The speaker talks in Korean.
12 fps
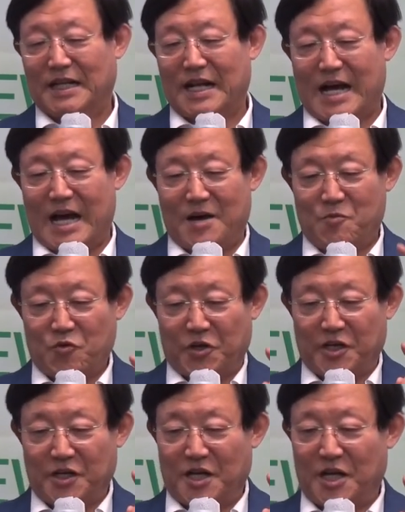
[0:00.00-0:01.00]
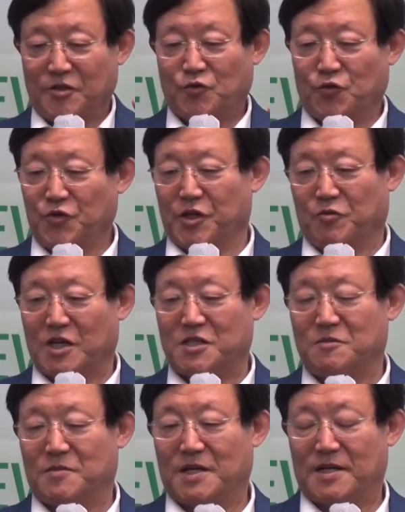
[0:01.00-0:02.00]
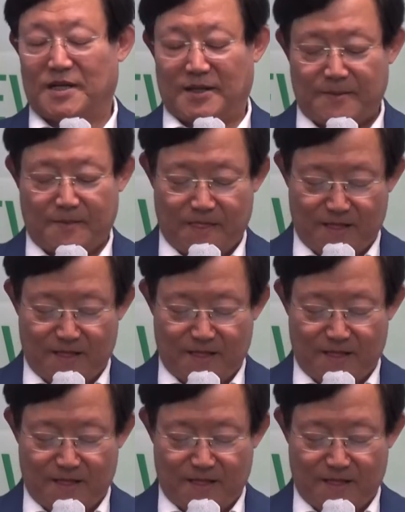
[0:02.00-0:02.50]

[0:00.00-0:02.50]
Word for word: 아무개야 두려워하지 말라.